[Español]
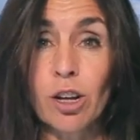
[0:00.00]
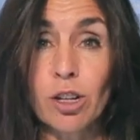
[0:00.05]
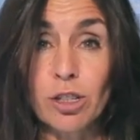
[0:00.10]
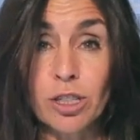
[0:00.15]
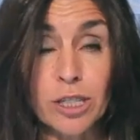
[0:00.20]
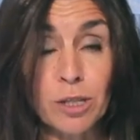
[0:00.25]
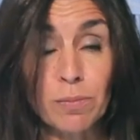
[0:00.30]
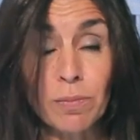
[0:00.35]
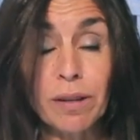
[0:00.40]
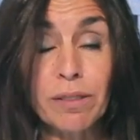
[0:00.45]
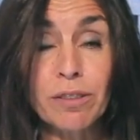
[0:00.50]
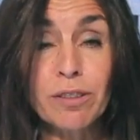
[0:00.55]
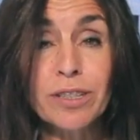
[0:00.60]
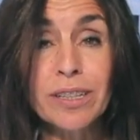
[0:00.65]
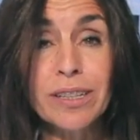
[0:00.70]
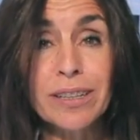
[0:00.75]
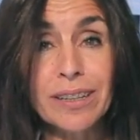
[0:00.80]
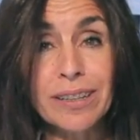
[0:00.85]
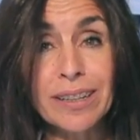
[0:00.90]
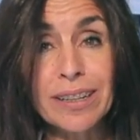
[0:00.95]
Los espacios
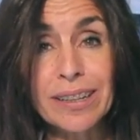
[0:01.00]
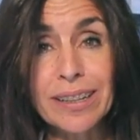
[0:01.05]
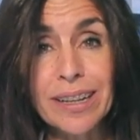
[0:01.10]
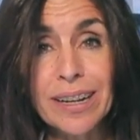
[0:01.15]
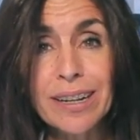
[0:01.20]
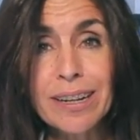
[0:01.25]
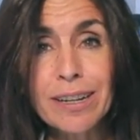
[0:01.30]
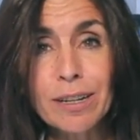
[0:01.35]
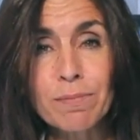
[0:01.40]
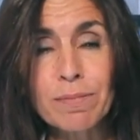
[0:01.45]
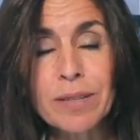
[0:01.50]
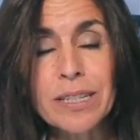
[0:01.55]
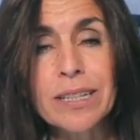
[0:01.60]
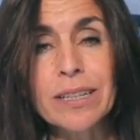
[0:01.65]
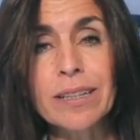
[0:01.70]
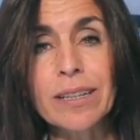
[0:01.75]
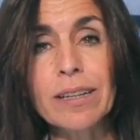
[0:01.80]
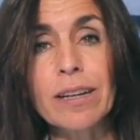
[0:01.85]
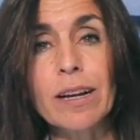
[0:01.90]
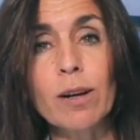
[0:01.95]
interdentales
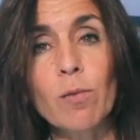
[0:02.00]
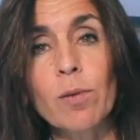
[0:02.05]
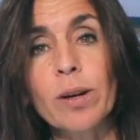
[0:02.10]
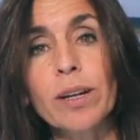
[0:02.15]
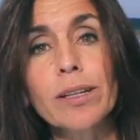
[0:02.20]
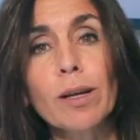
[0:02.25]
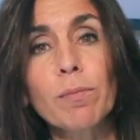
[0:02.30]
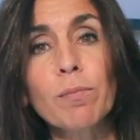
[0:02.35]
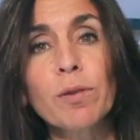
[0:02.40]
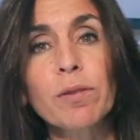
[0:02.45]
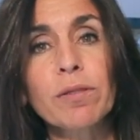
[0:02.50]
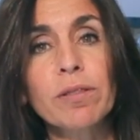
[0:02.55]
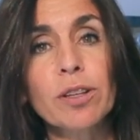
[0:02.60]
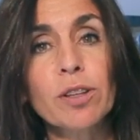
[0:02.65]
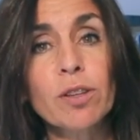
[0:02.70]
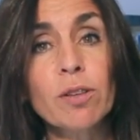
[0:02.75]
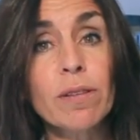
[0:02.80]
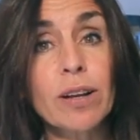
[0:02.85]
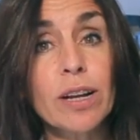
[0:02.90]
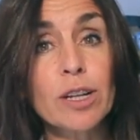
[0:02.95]
representan el
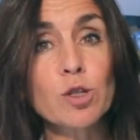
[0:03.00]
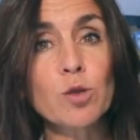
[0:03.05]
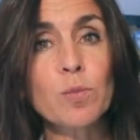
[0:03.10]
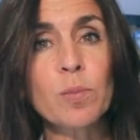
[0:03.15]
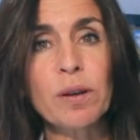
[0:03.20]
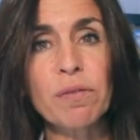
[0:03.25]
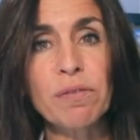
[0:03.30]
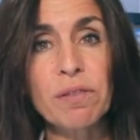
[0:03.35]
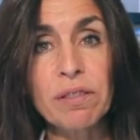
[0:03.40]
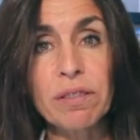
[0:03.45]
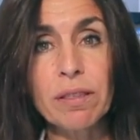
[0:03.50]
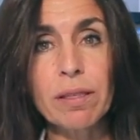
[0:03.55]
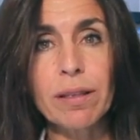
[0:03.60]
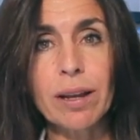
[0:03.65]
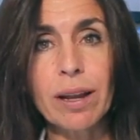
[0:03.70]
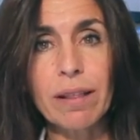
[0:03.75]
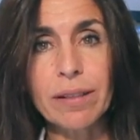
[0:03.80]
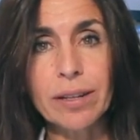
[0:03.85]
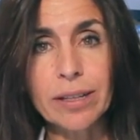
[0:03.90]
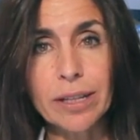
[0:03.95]
40% de la superficie
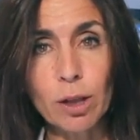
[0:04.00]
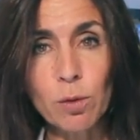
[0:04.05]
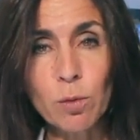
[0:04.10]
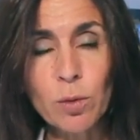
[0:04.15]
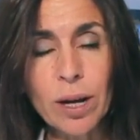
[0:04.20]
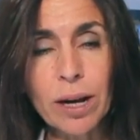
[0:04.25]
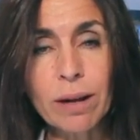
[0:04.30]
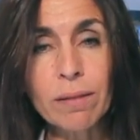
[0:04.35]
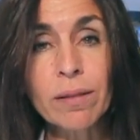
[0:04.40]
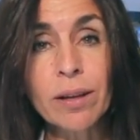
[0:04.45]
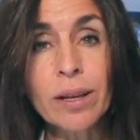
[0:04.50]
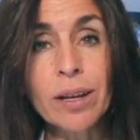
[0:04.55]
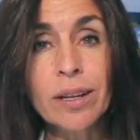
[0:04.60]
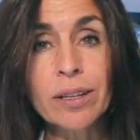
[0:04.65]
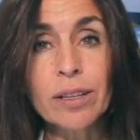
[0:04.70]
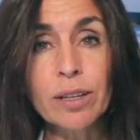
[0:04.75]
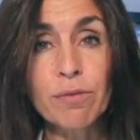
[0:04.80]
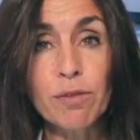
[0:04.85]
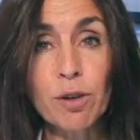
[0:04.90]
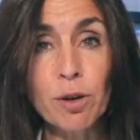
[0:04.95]
de la dentadura,
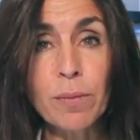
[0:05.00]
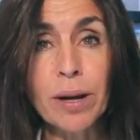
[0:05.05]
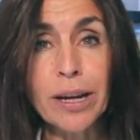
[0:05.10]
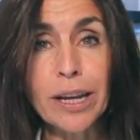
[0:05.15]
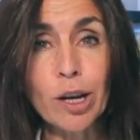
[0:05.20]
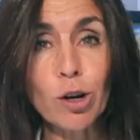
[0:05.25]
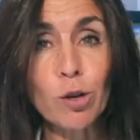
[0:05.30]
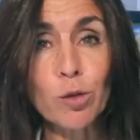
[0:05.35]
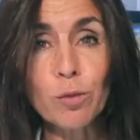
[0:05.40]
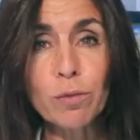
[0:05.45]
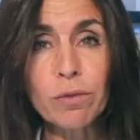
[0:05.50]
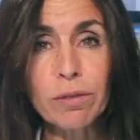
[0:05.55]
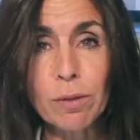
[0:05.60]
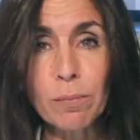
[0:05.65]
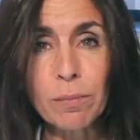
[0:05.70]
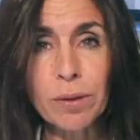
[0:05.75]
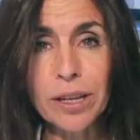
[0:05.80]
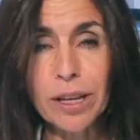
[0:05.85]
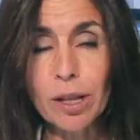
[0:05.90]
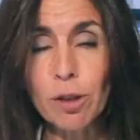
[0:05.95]
de forma que con un
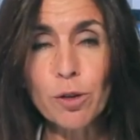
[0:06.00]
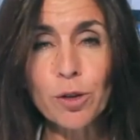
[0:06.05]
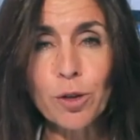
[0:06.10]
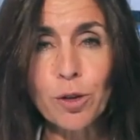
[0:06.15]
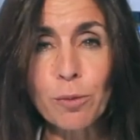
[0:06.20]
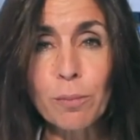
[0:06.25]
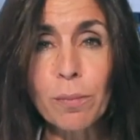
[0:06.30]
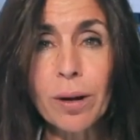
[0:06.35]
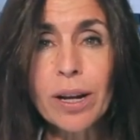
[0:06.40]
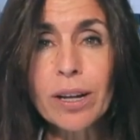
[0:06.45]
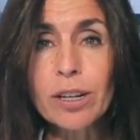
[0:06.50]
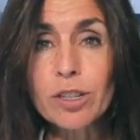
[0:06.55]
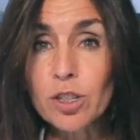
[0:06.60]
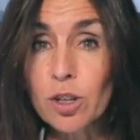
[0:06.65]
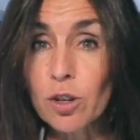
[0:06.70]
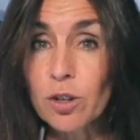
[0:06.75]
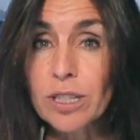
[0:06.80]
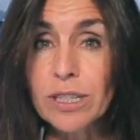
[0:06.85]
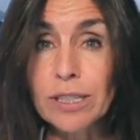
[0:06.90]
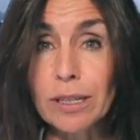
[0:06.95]
cepillado normal
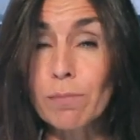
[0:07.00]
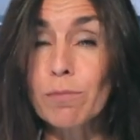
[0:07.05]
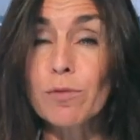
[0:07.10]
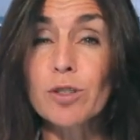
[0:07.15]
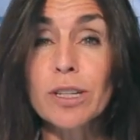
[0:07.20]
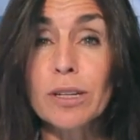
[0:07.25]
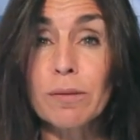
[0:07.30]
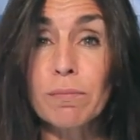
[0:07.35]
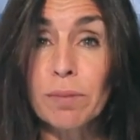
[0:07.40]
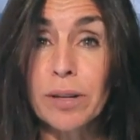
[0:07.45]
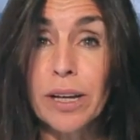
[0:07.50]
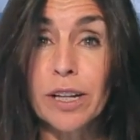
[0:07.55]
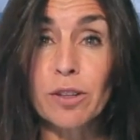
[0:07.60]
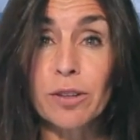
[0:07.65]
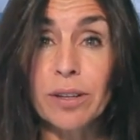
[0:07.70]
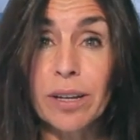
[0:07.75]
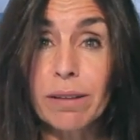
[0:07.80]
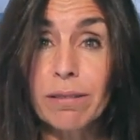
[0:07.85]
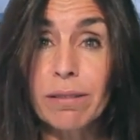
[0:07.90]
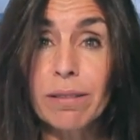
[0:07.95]
solo estamos
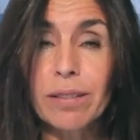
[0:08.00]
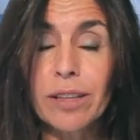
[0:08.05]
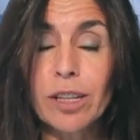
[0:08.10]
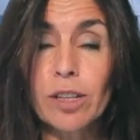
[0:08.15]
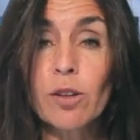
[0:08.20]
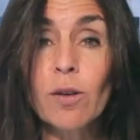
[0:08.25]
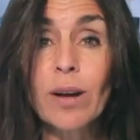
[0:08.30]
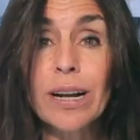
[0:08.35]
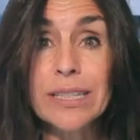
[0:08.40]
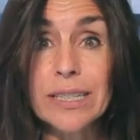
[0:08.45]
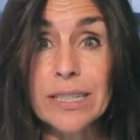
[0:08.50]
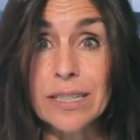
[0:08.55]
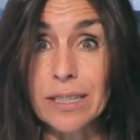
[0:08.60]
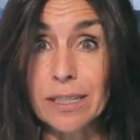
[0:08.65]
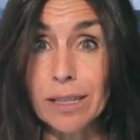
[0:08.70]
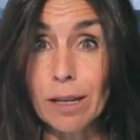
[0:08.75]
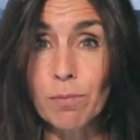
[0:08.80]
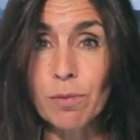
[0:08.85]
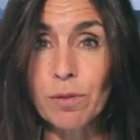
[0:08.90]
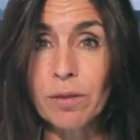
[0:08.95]
limpiando y accediendo al
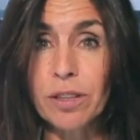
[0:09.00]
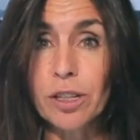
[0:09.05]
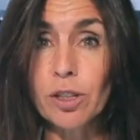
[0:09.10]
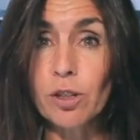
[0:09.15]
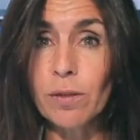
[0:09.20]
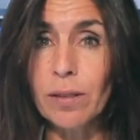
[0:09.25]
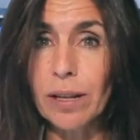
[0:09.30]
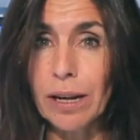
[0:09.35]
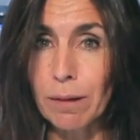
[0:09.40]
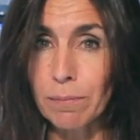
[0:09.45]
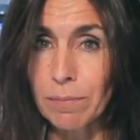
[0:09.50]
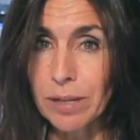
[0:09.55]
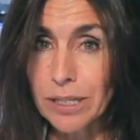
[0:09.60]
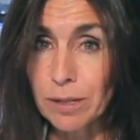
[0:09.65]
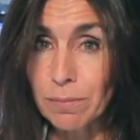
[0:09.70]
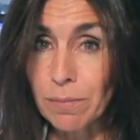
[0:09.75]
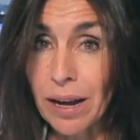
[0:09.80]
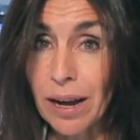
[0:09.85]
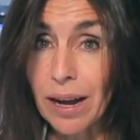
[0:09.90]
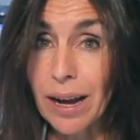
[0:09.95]
60% de la
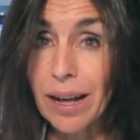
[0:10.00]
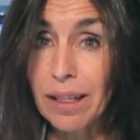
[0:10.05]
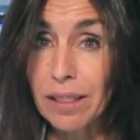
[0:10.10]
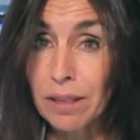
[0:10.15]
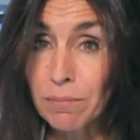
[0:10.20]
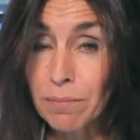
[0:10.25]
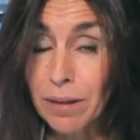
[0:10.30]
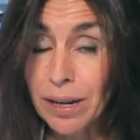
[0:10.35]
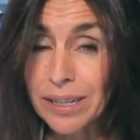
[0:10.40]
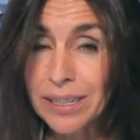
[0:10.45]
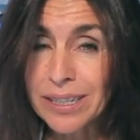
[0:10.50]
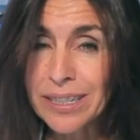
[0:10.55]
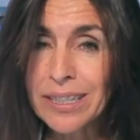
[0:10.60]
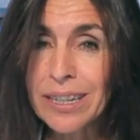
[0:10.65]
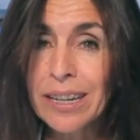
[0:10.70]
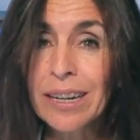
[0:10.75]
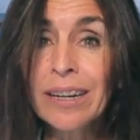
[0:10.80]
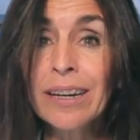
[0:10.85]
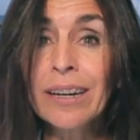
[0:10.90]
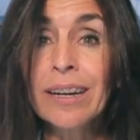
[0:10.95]
misma.
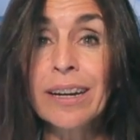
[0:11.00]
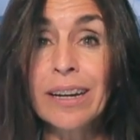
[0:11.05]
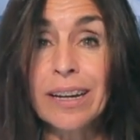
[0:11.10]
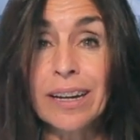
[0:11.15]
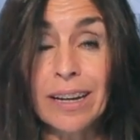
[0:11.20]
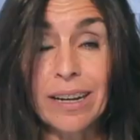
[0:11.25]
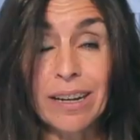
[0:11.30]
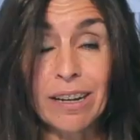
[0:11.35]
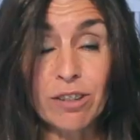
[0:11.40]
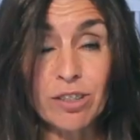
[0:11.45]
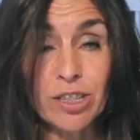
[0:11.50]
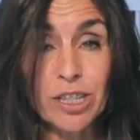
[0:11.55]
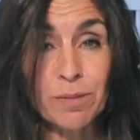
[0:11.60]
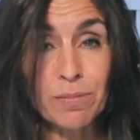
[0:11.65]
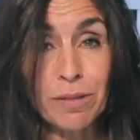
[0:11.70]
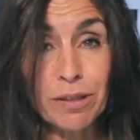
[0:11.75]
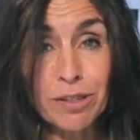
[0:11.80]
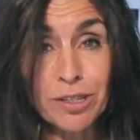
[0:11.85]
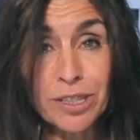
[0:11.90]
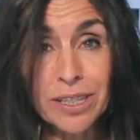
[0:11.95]
Además, en los
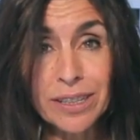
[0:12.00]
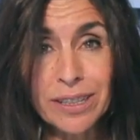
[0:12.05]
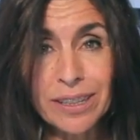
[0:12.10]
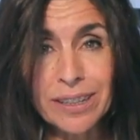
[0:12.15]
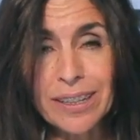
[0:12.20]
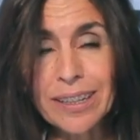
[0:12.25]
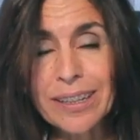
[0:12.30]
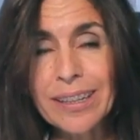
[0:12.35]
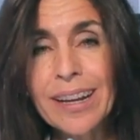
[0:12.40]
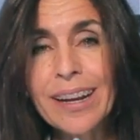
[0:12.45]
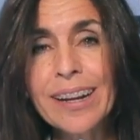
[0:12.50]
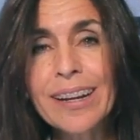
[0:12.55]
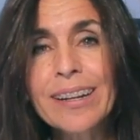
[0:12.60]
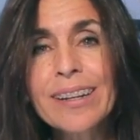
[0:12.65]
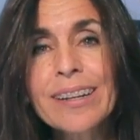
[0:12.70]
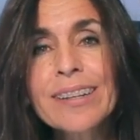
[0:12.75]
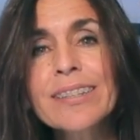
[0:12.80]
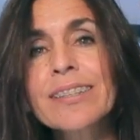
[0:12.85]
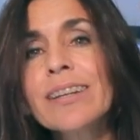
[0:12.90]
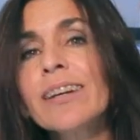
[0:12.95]
espacios
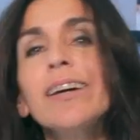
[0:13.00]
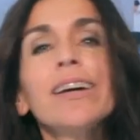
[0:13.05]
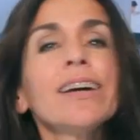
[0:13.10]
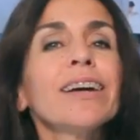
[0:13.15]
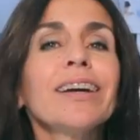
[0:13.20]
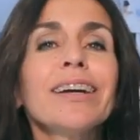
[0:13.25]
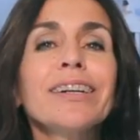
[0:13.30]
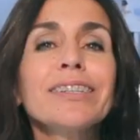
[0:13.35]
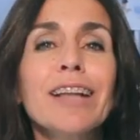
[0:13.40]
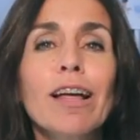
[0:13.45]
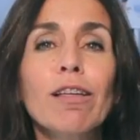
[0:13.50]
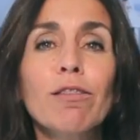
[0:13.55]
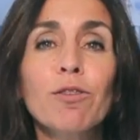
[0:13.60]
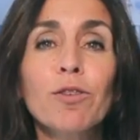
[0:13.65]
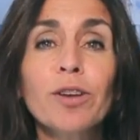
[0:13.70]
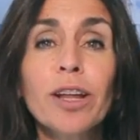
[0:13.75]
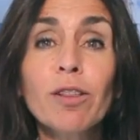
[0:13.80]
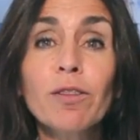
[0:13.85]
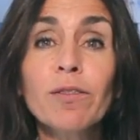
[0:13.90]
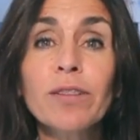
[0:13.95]
interdentales es la
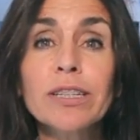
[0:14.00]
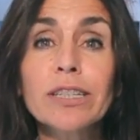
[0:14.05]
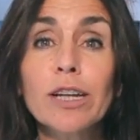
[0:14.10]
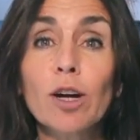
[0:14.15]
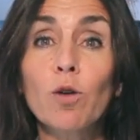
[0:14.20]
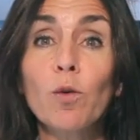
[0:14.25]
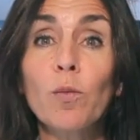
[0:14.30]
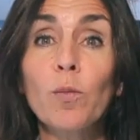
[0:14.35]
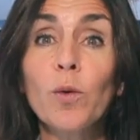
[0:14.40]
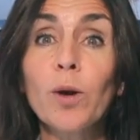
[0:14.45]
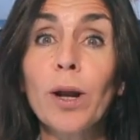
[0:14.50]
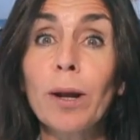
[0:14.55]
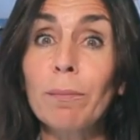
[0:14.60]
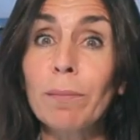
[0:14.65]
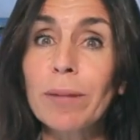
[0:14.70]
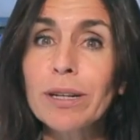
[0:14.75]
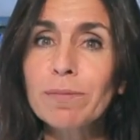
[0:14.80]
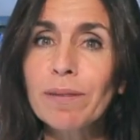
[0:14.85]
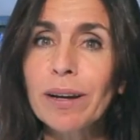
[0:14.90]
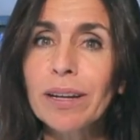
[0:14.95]
zona donde se
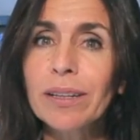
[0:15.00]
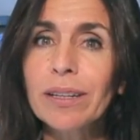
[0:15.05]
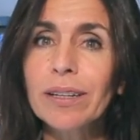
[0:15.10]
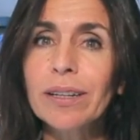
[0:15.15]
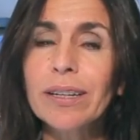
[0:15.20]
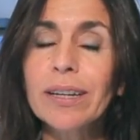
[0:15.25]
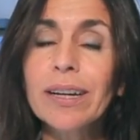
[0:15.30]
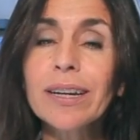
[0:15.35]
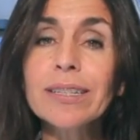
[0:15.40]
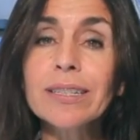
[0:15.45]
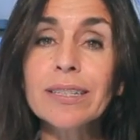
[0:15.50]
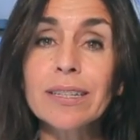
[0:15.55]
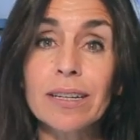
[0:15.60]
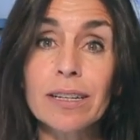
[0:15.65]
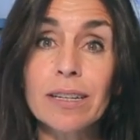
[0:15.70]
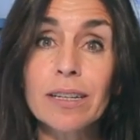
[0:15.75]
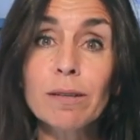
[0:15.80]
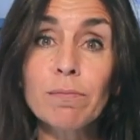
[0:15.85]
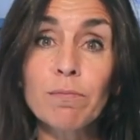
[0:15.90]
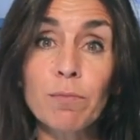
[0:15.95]
acumulan más bacterias
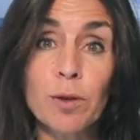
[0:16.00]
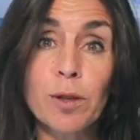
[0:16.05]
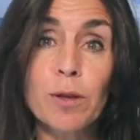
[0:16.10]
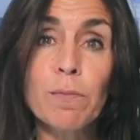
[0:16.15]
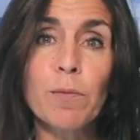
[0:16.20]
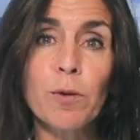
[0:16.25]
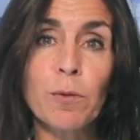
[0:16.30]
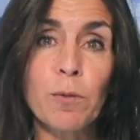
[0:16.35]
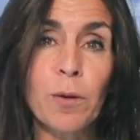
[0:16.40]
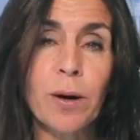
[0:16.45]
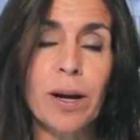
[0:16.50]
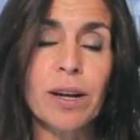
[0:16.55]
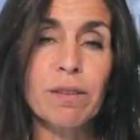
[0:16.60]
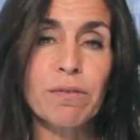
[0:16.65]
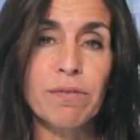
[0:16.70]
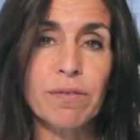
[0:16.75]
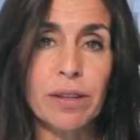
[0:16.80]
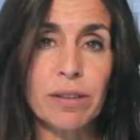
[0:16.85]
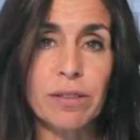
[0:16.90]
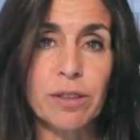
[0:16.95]
y pueden provocar
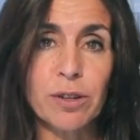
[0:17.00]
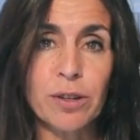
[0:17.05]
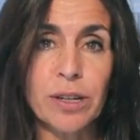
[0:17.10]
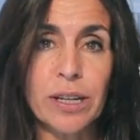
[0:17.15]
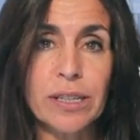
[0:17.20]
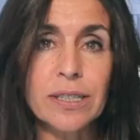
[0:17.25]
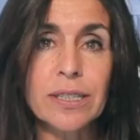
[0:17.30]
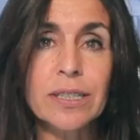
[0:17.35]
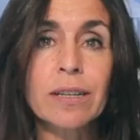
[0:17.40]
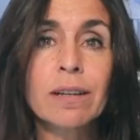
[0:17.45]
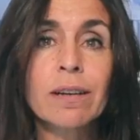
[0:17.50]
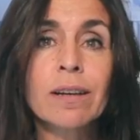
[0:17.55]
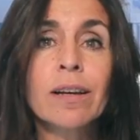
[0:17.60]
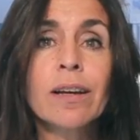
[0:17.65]
infecciones.